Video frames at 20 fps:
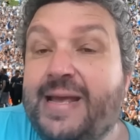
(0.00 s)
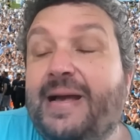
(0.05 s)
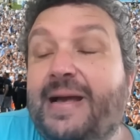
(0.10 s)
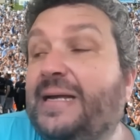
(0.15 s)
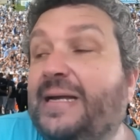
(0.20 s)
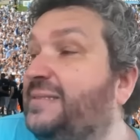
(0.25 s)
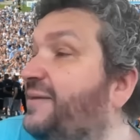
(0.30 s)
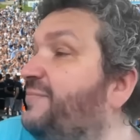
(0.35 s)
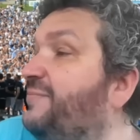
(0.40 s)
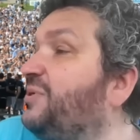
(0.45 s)

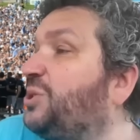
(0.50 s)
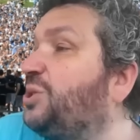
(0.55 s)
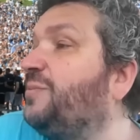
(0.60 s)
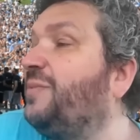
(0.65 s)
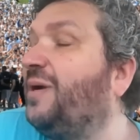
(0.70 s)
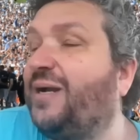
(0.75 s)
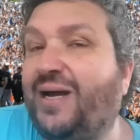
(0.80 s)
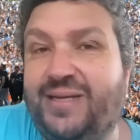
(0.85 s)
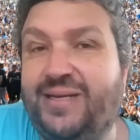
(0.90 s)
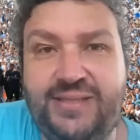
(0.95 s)
Äh, dem ist schon
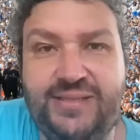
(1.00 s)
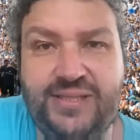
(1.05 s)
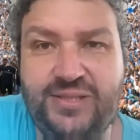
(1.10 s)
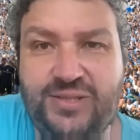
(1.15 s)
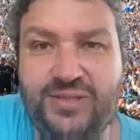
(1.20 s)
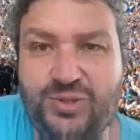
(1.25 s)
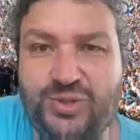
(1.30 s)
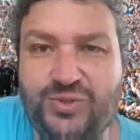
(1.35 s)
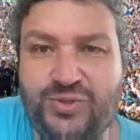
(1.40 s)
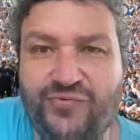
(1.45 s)
mal gar nichts
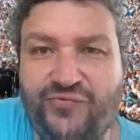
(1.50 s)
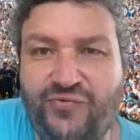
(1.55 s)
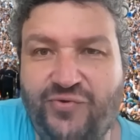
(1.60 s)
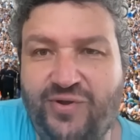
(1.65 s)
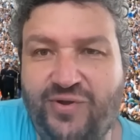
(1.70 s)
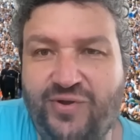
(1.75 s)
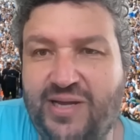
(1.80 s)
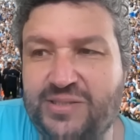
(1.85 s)
hinzuzufügen.